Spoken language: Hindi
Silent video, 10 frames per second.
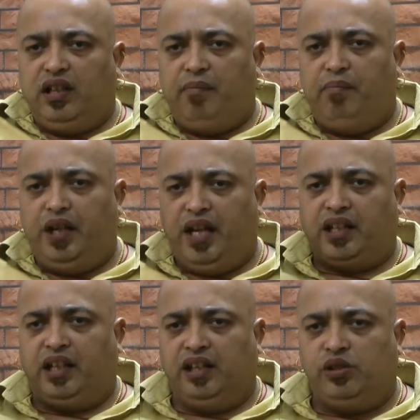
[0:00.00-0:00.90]
मेरा
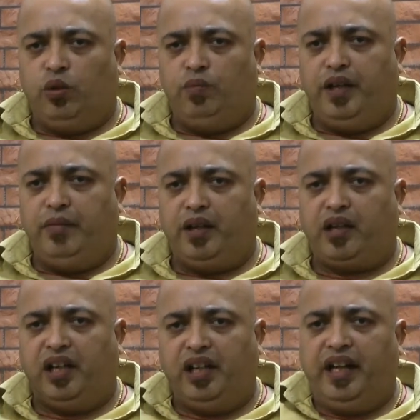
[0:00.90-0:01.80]
केस जो मेरे में
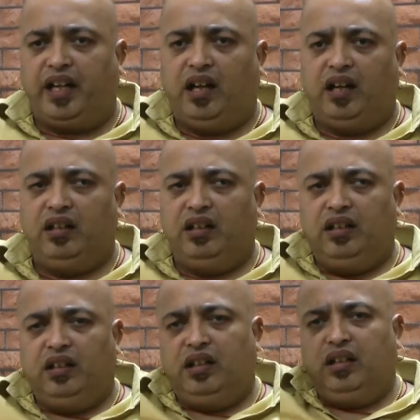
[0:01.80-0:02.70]
खन्ने का
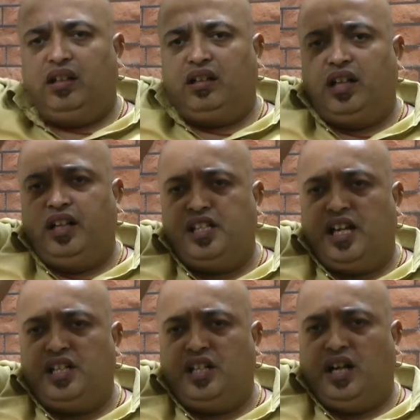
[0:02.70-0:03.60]

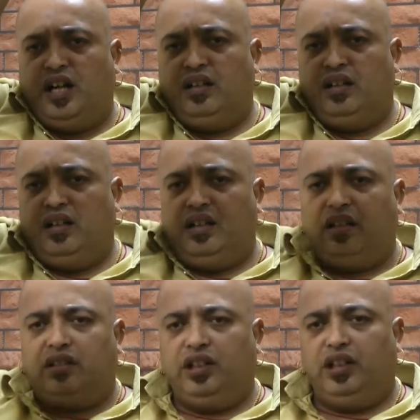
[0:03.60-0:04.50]
गगनेजा जी का
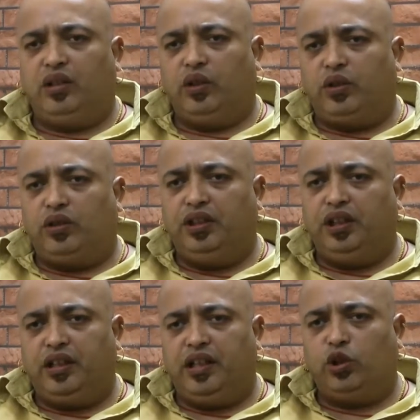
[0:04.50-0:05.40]
तीन को
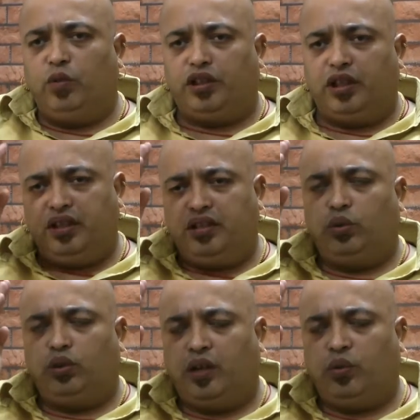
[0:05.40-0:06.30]
तीन केसों में से
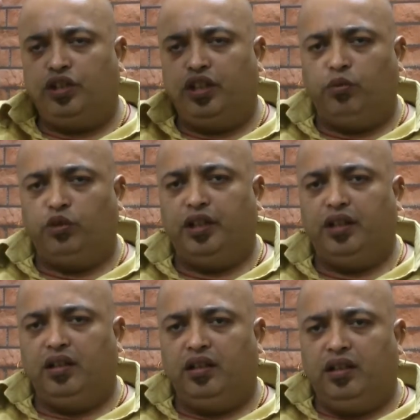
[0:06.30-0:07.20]
तो ठाकुर जी ने मुझे
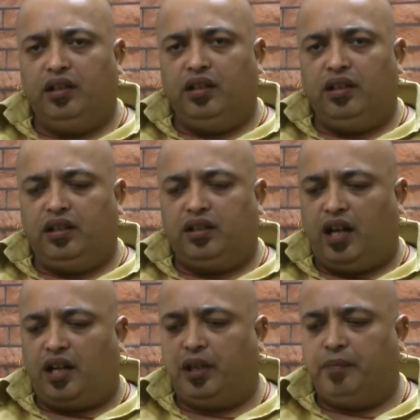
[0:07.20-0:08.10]

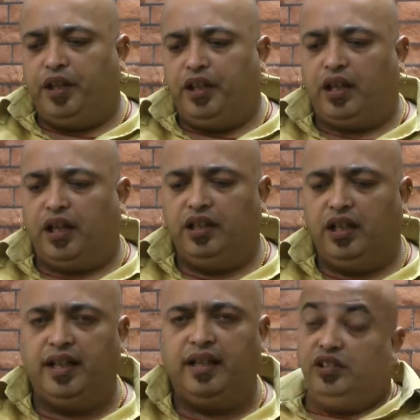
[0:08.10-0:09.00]
साक्षात बरी करा
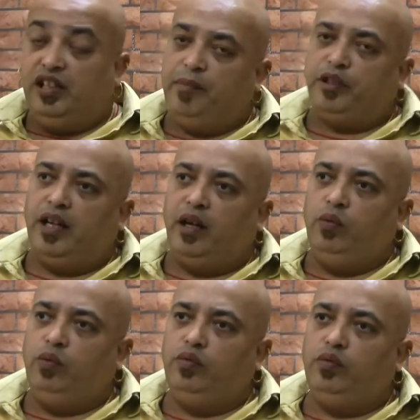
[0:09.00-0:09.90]
दिया है ये बता रहा
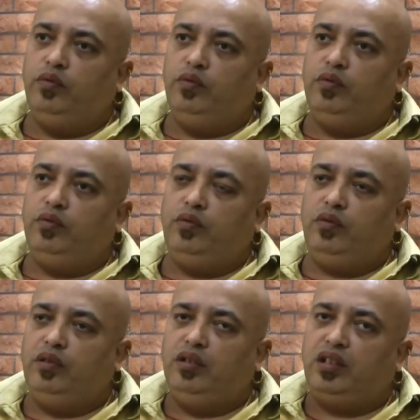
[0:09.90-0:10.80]
हूँ
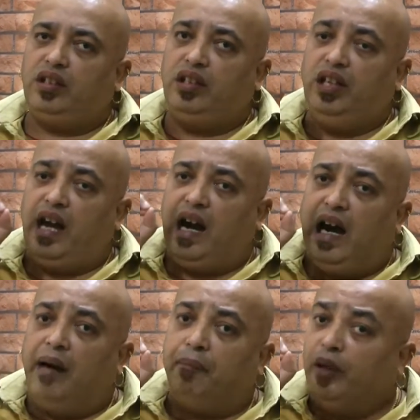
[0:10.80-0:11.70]
कि
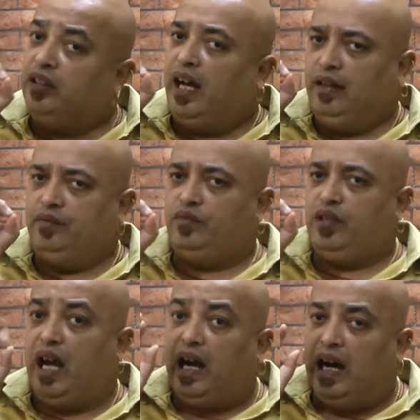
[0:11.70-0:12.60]
आम बंदा
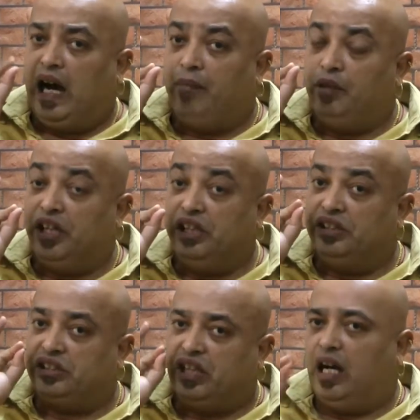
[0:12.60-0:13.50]
आम
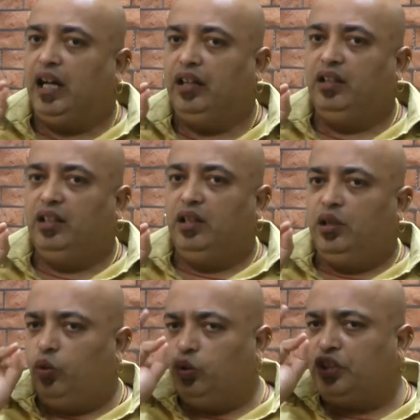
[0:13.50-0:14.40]
इंसान
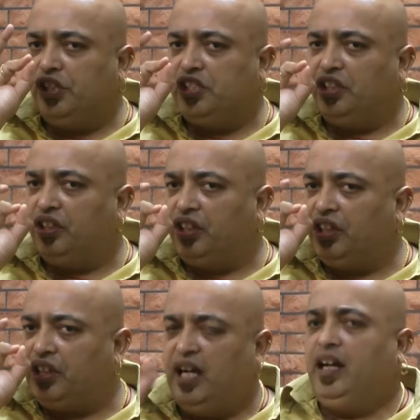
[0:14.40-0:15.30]
उसकी ज़िंदगी
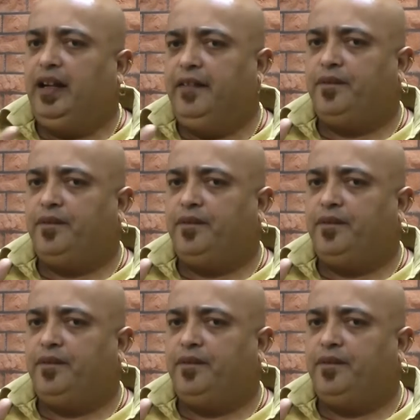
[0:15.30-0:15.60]
क्या है